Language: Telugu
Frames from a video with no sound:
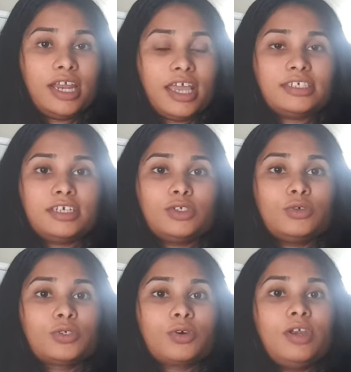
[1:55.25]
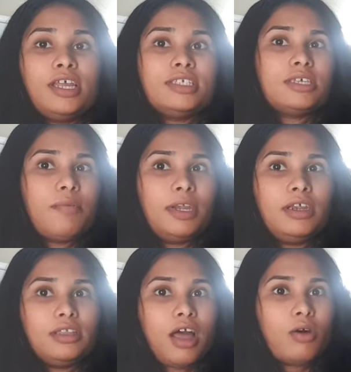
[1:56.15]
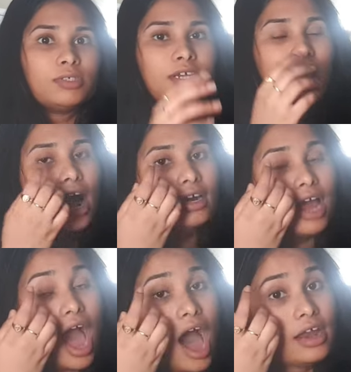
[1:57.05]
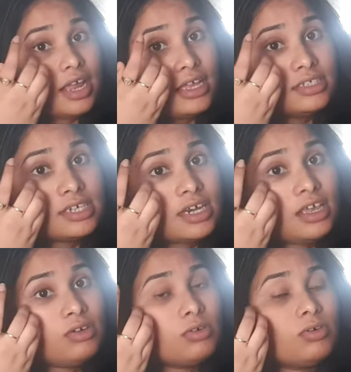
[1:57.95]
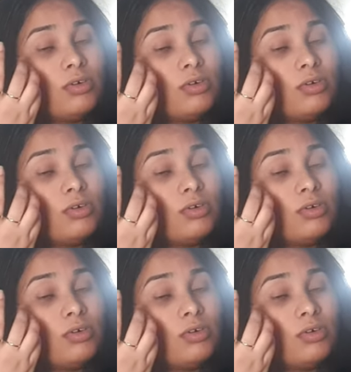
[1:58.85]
డేస్ని చూసుకొని నేను సెవెంటీ థౌజండ్ ఆ ఆ రేంజ్కి నేను